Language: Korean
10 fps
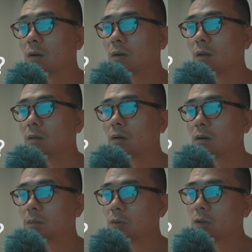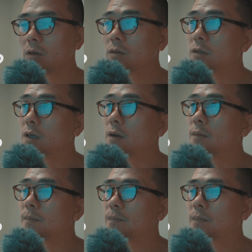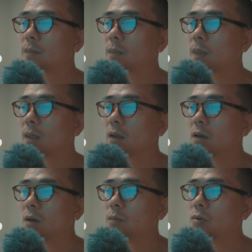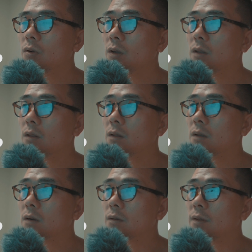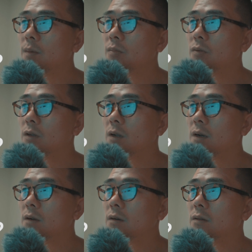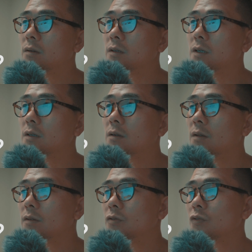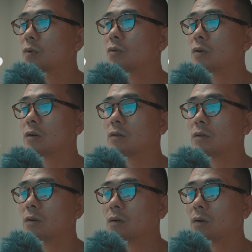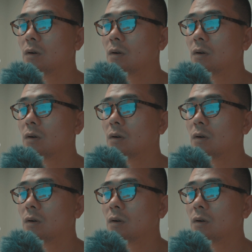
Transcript: 그래서 그 풀리는 이제 풀린 그 샘플이나 이런 것들을 이제 인터넷에 서쭉 보고 있거든요.